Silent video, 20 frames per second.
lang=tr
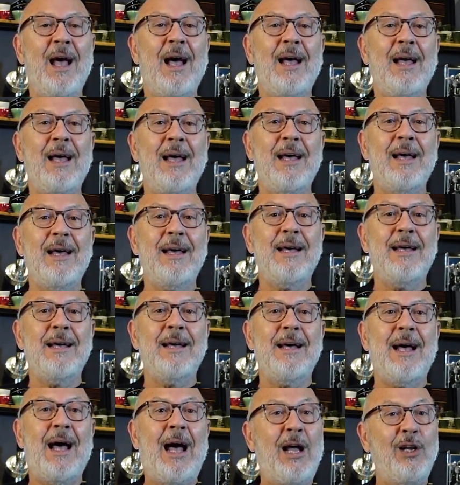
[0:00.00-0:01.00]
E,
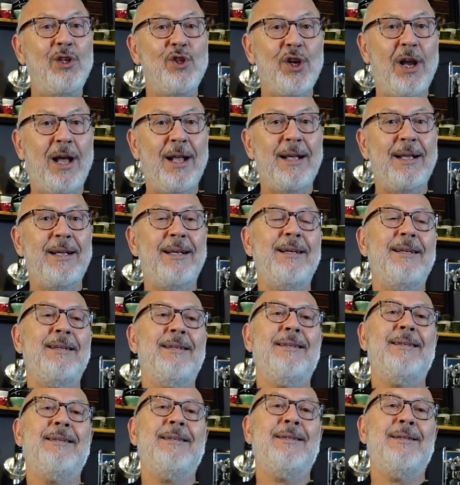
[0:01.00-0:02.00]
ancak
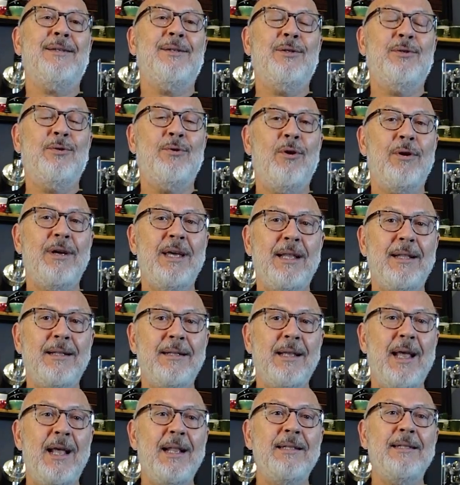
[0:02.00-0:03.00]

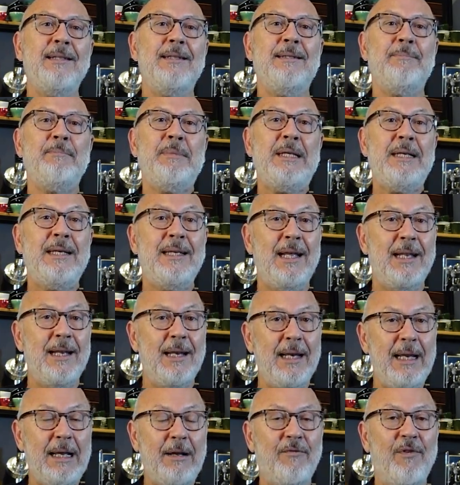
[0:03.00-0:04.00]
Roket'ten bir
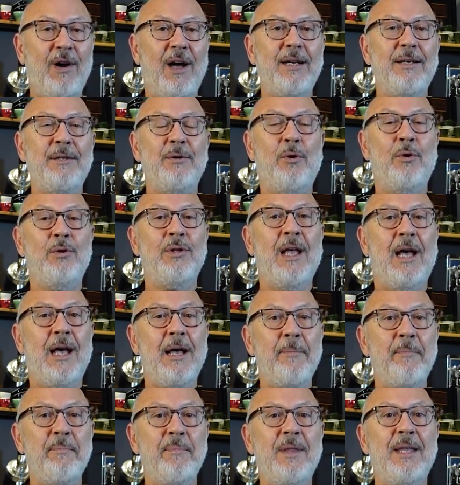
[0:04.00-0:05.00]
yenilik var. O
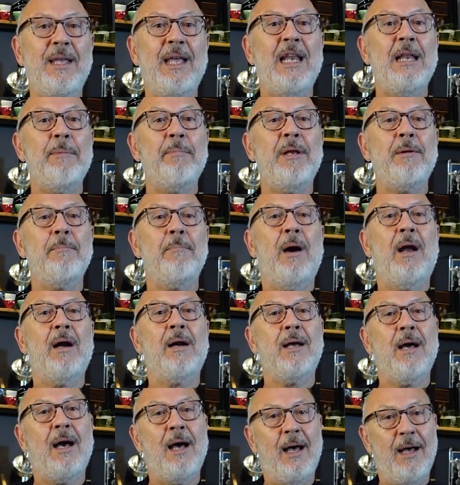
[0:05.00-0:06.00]
da yeni bir
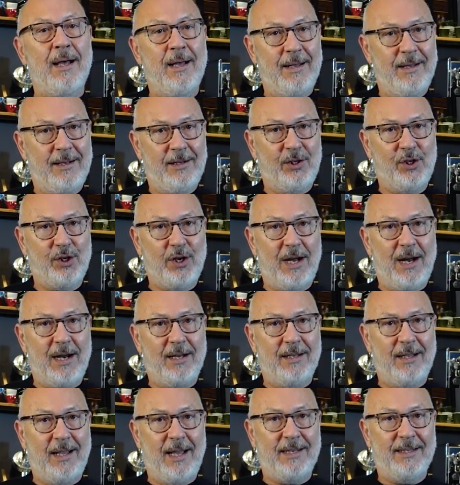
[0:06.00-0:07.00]
marka
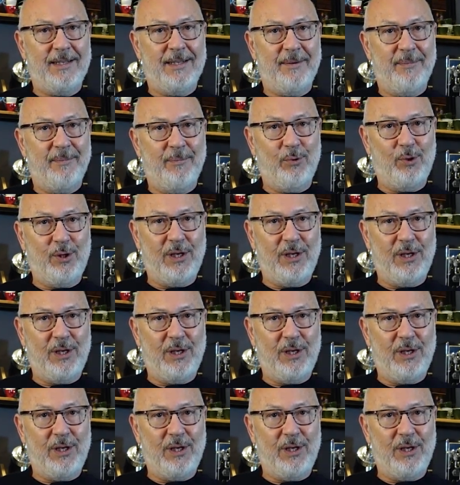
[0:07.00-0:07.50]
çıkardılar bu